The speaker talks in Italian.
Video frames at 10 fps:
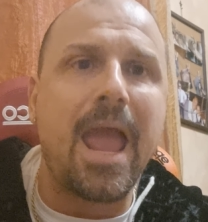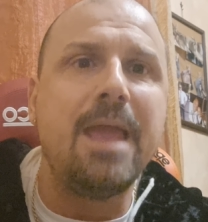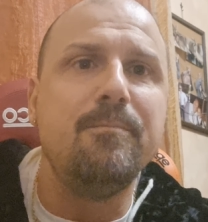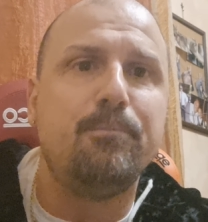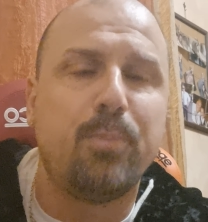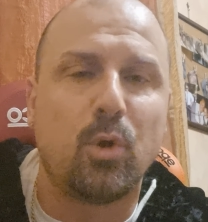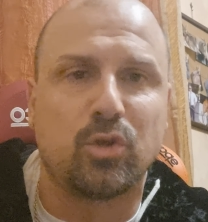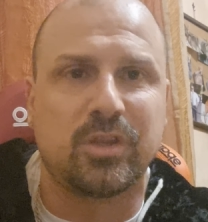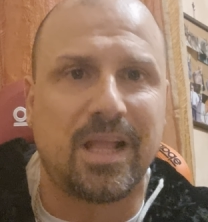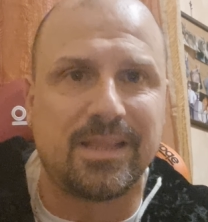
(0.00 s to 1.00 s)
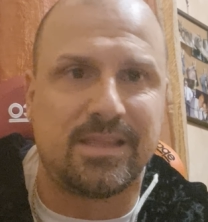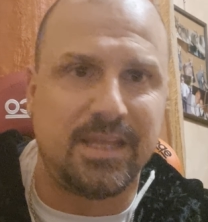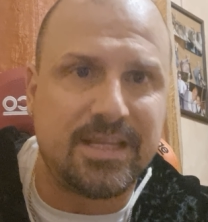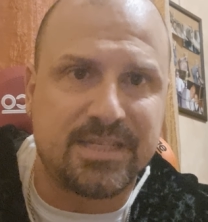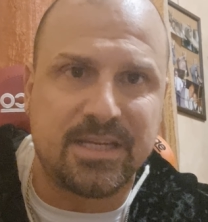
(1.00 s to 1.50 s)
è
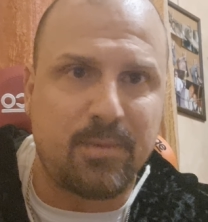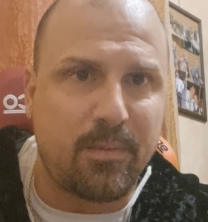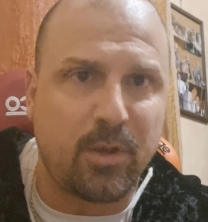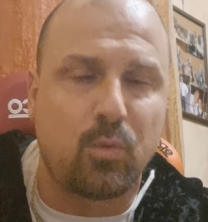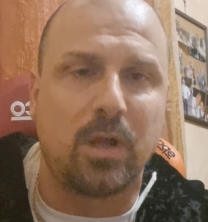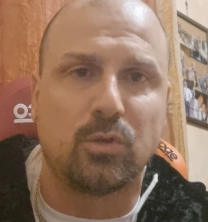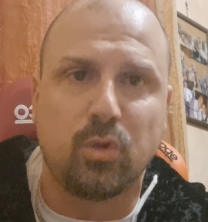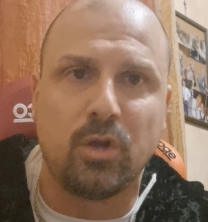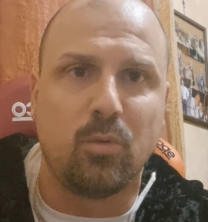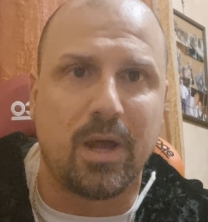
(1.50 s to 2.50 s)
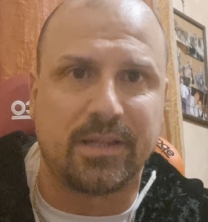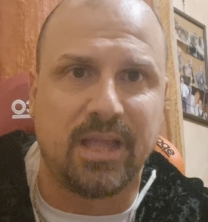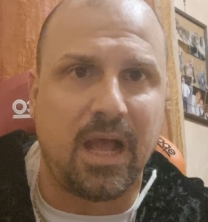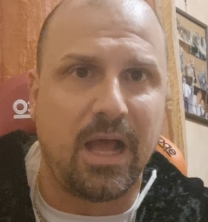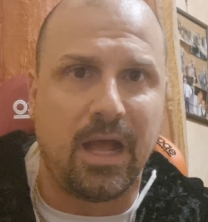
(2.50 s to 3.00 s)
importantissima per quanto
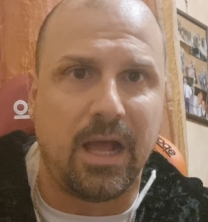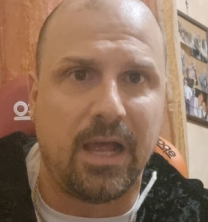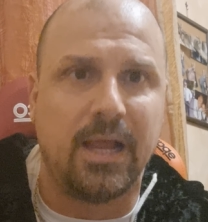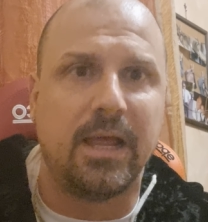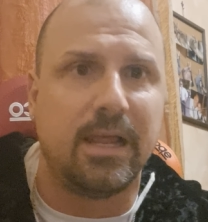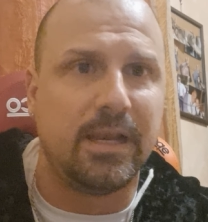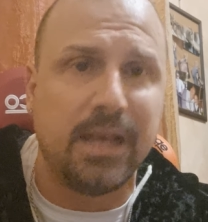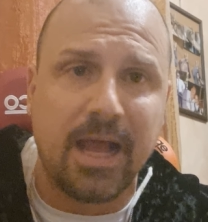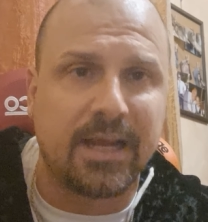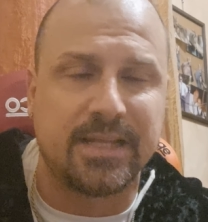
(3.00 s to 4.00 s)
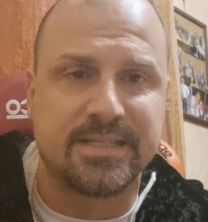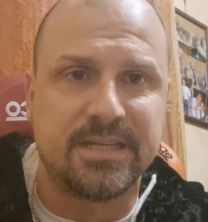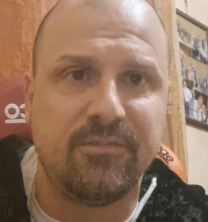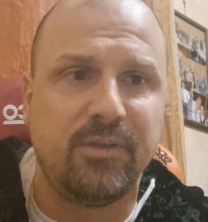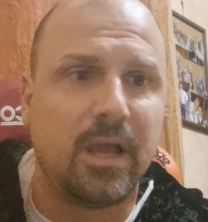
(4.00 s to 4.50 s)
riguarda la
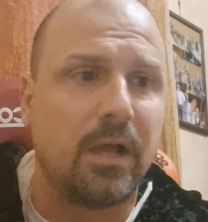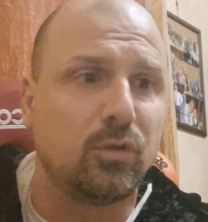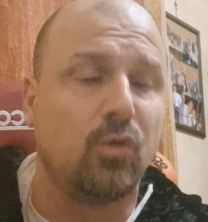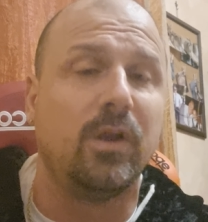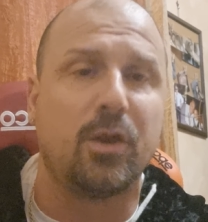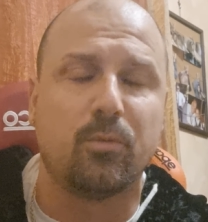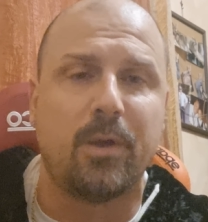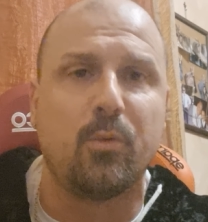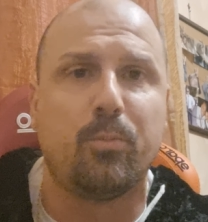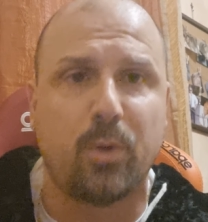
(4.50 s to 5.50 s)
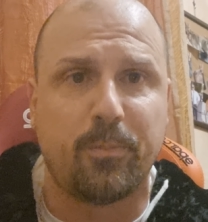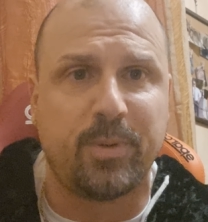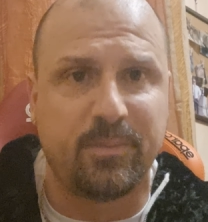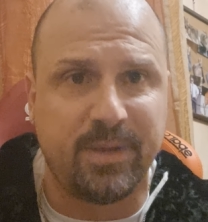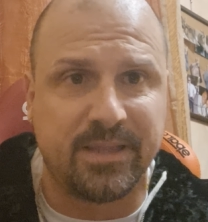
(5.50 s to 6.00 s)
classifica, dove la Roma non può
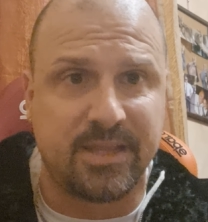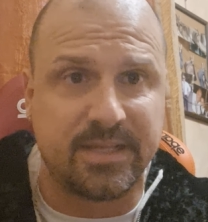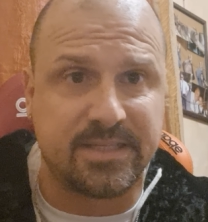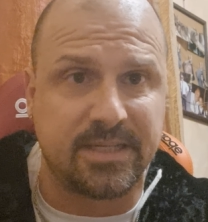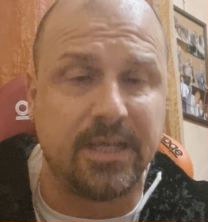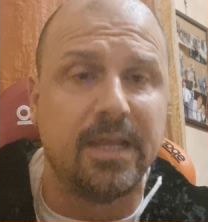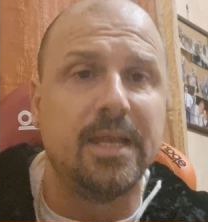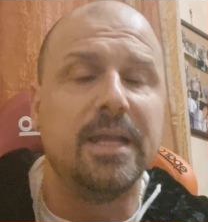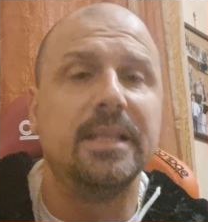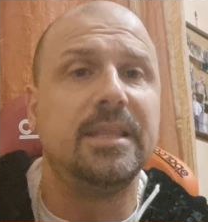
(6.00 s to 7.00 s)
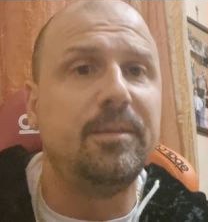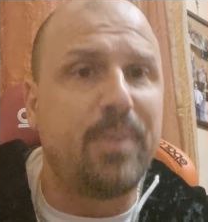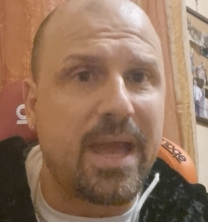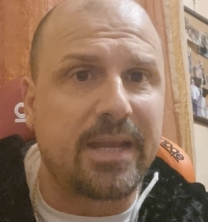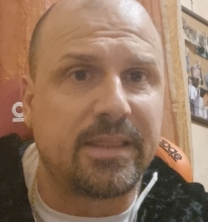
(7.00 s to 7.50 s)
permettersi di
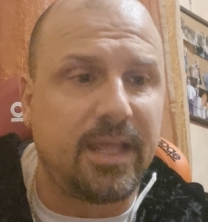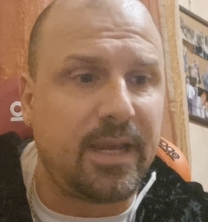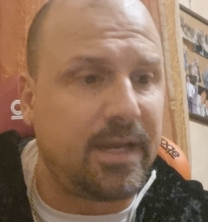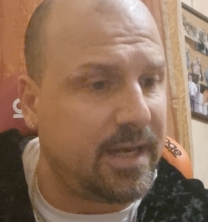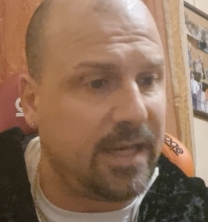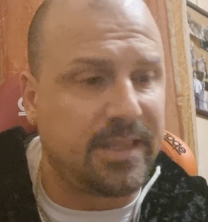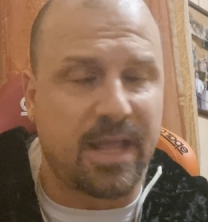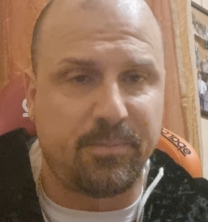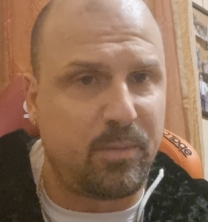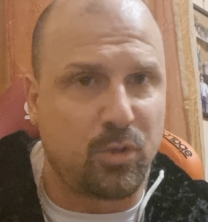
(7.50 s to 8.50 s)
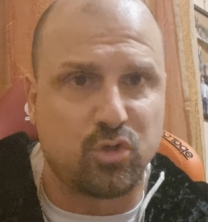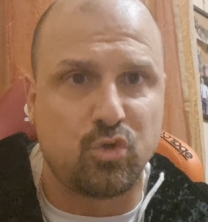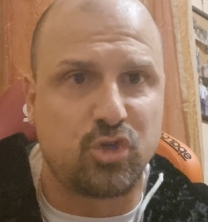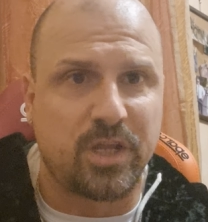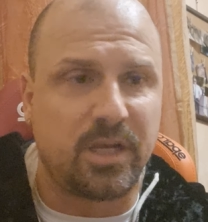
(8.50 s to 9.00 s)
perdere. Nel derby può
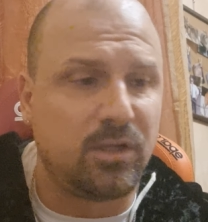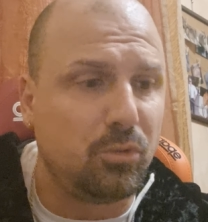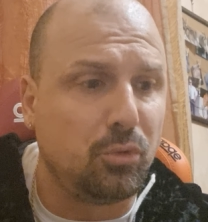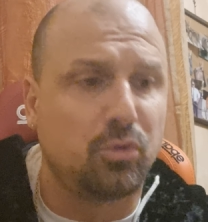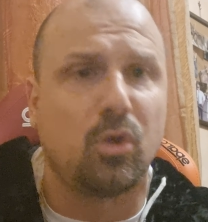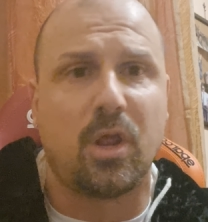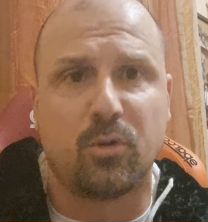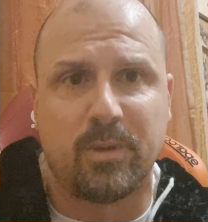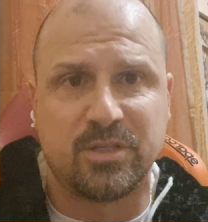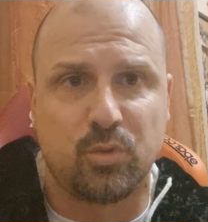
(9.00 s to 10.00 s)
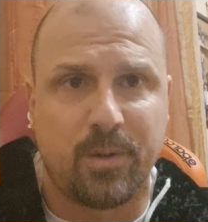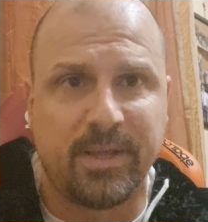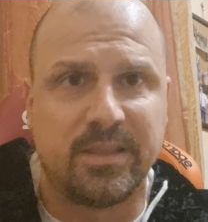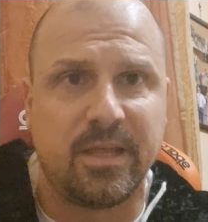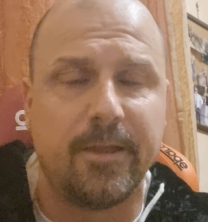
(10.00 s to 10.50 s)
succedere di tutto, la Roma
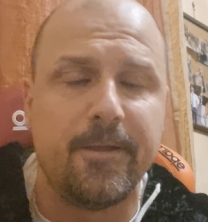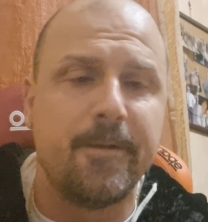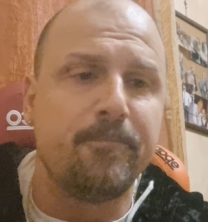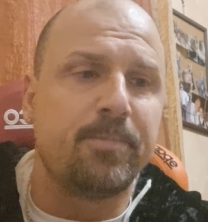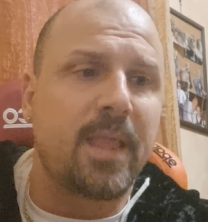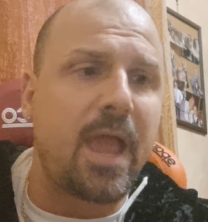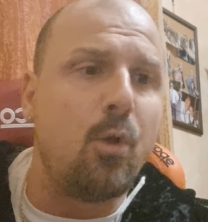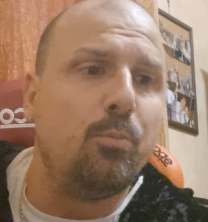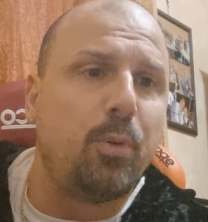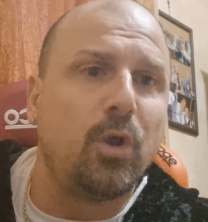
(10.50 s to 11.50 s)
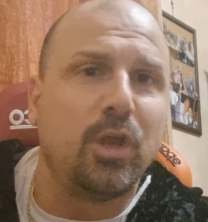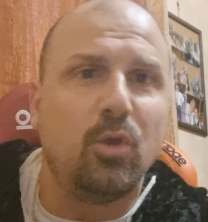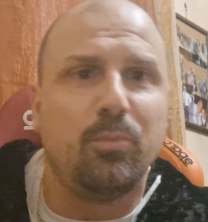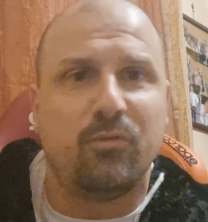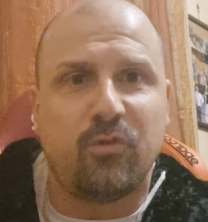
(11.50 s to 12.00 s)
sicuramente è un
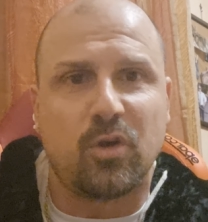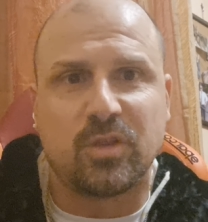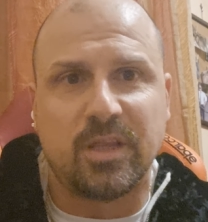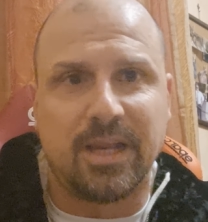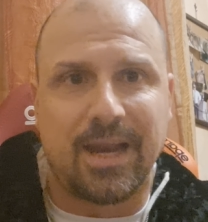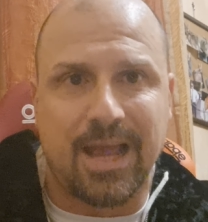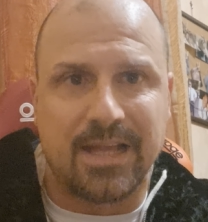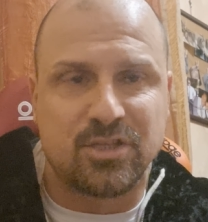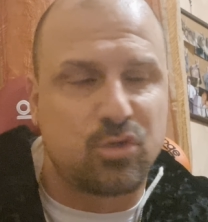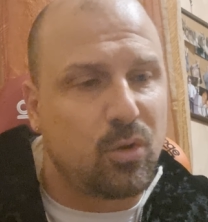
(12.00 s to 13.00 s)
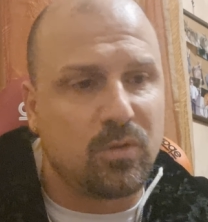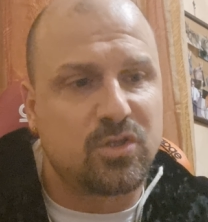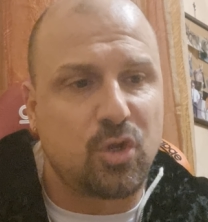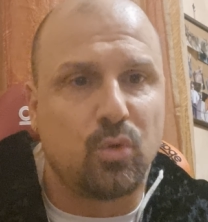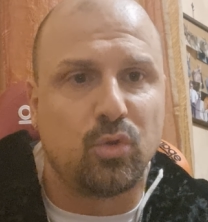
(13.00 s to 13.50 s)
pochino più forte della Lazio,
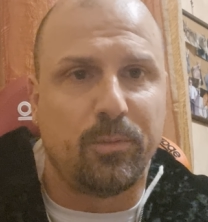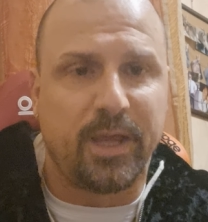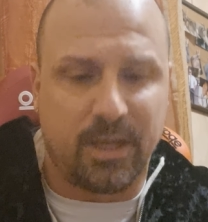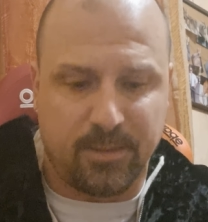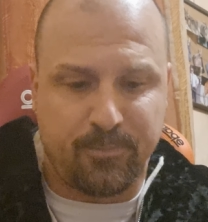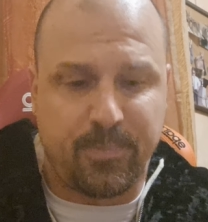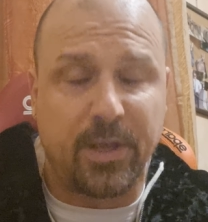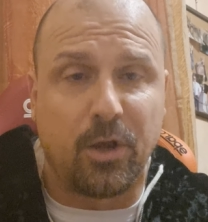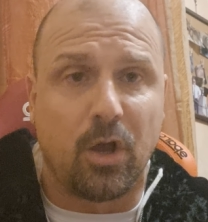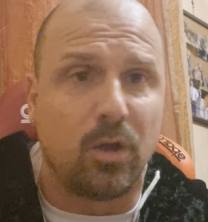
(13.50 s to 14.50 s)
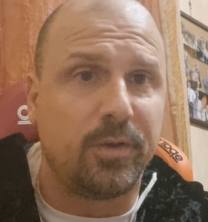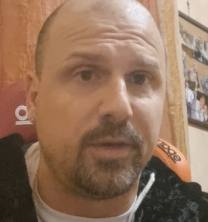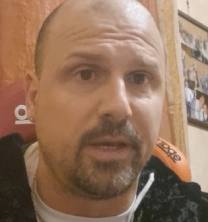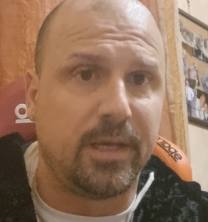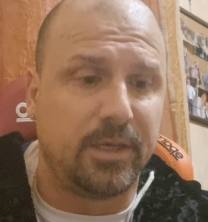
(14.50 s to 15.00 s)
secondo me,
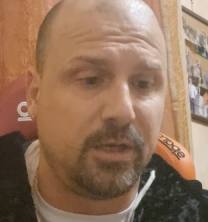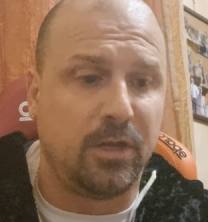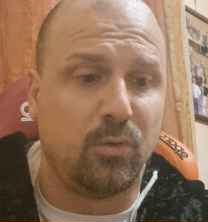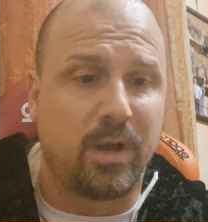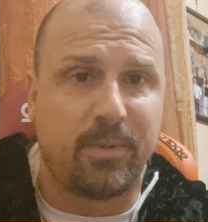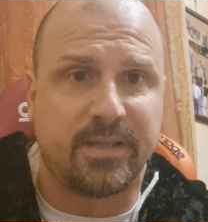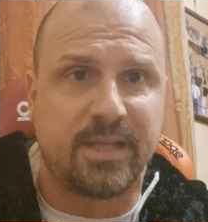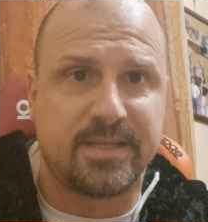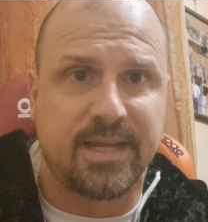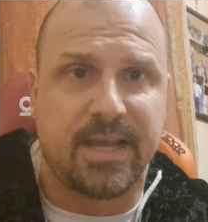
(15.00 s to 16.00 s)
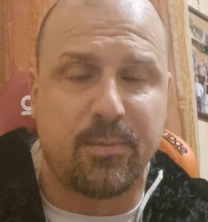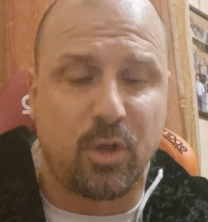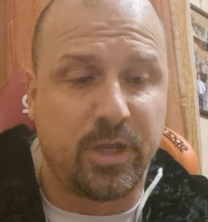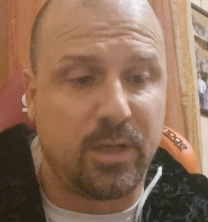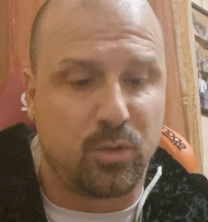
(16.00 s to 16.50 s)
però in una partita secca
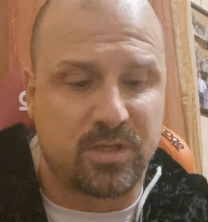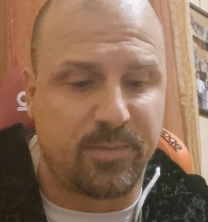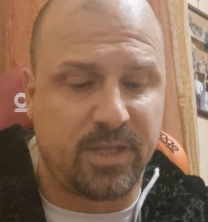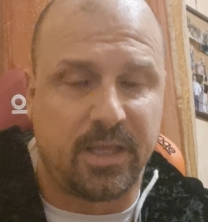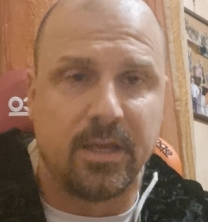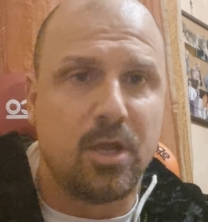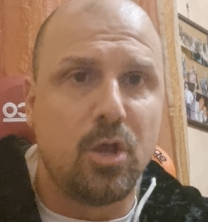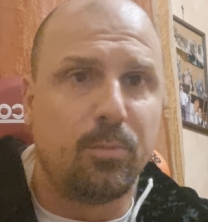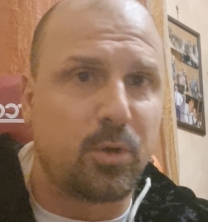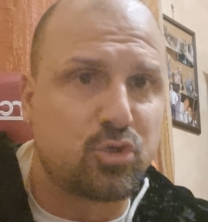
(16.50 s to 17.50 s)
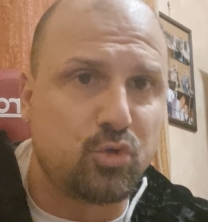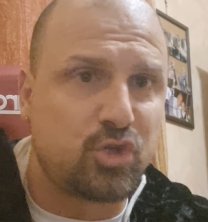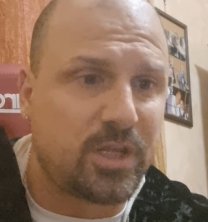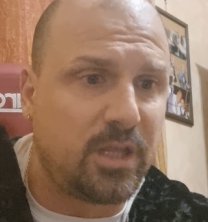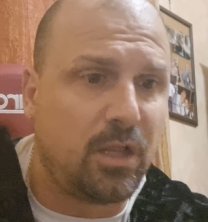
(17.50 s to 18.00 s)
poi lo sapete può
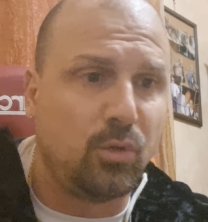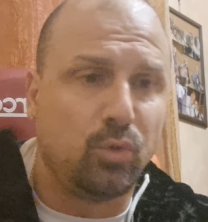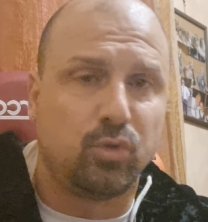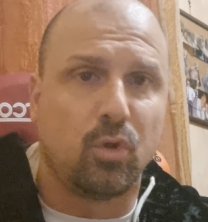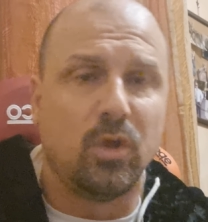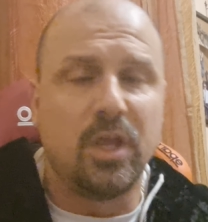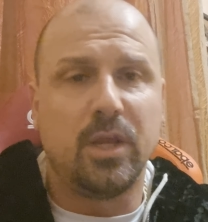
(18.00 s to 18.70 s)
succedere di tutto